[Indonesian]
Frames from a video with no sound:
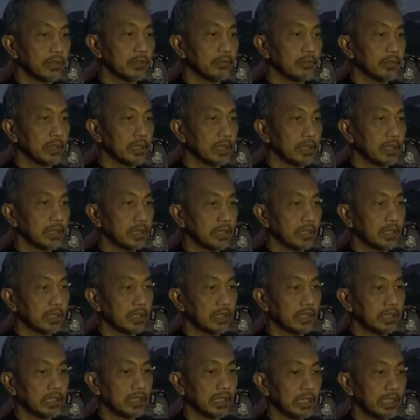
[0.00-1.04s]

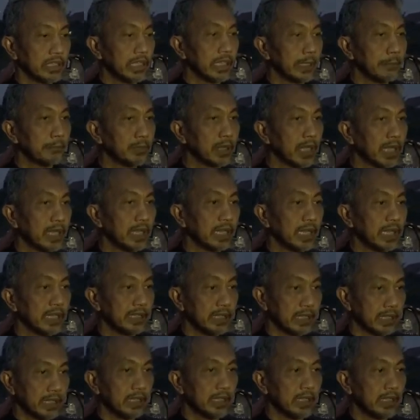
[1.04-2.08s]
mengirimkan
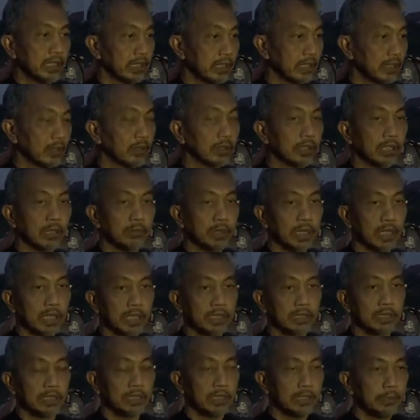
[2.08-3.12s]
air ke Kota
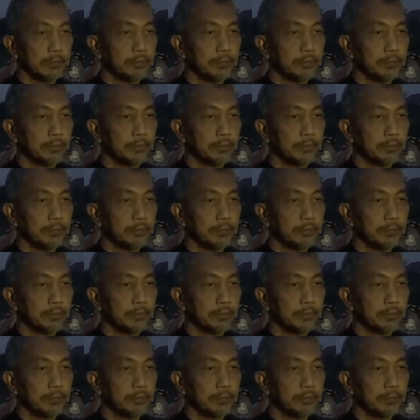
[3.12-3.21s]
Bekasi.